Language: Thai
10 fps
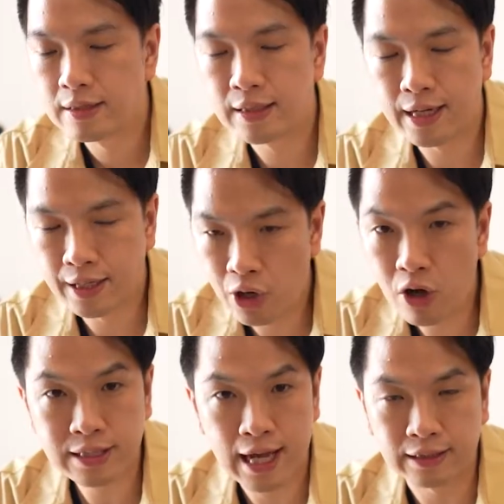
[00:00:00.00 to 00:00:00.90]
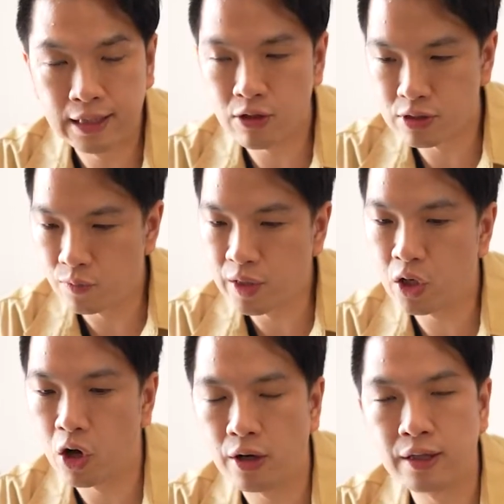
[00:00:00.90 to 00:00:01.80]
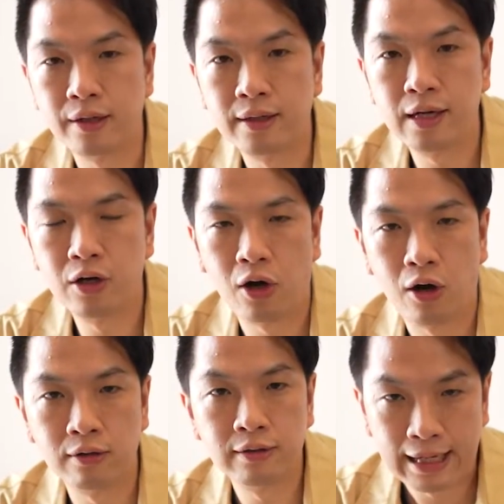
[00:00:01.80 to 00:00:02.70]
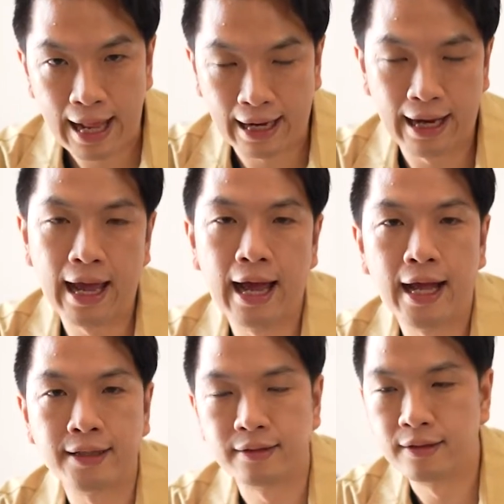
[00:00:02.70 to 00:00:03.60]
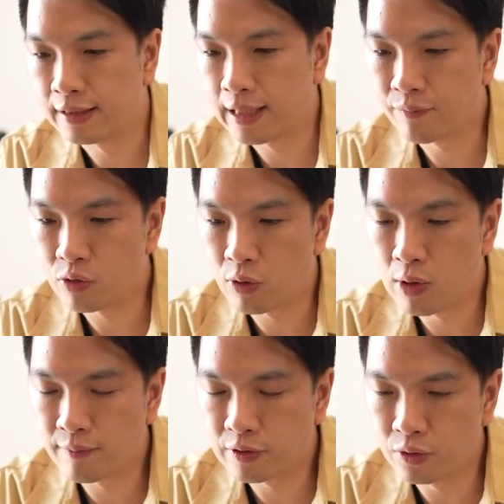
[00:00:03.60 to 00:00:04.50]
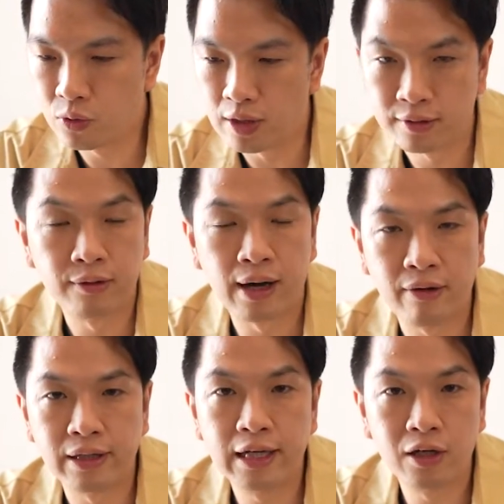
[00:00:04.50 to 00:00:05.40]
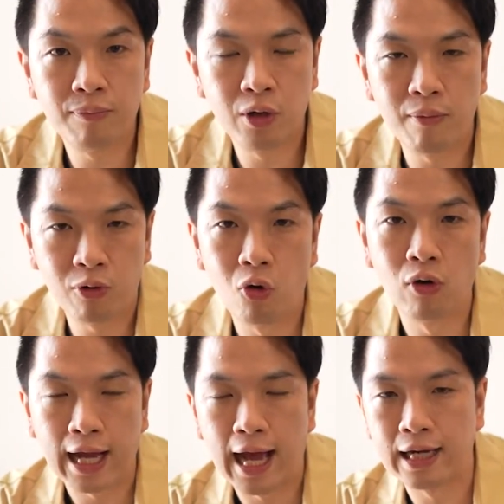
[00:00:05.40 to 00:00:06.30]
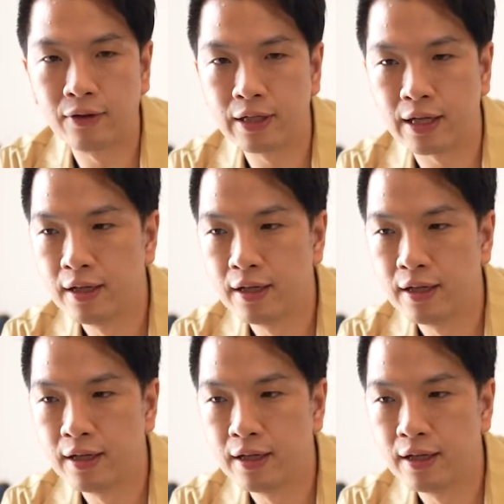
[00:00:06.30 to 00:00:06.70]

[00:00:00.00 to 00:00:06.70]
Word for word: ฉะนั้นนอกจากที่เราจะวิเคราะห์ในเรื่องของแหล่งงาน สิ่งอำนวยความสะดวก surrounding รอบๆ โครงการแล้วเนี่ย